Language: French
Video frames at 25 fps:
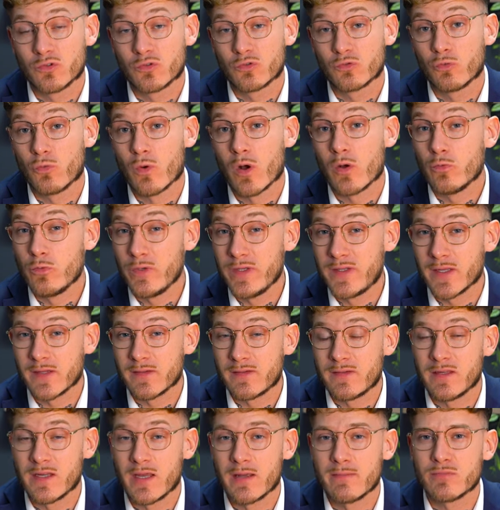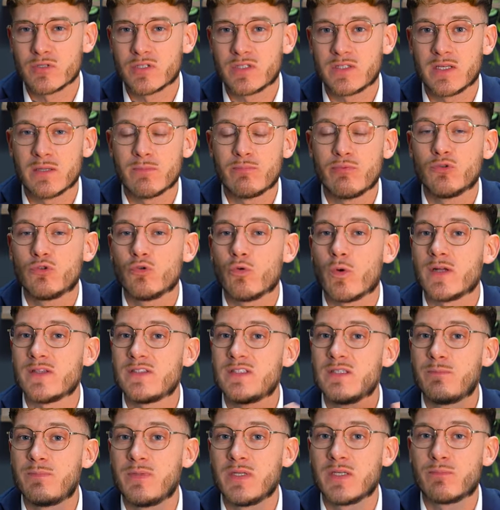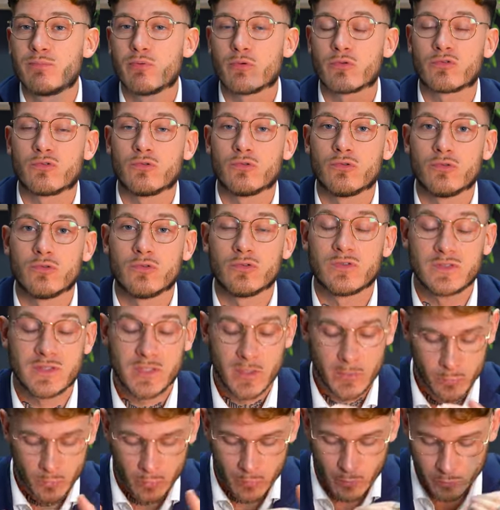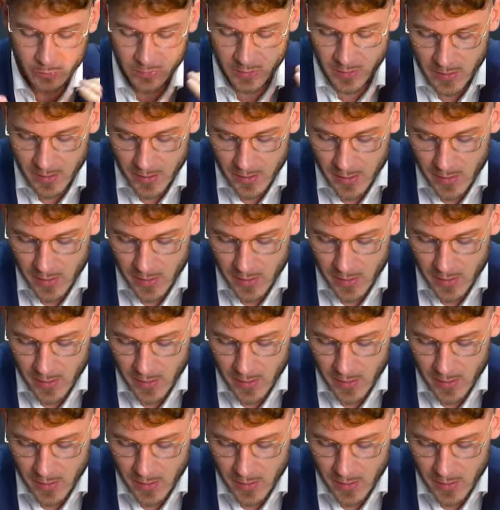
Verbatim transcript: soit 8 ATM, ce qui est plutôt atypique pour ce style de montre.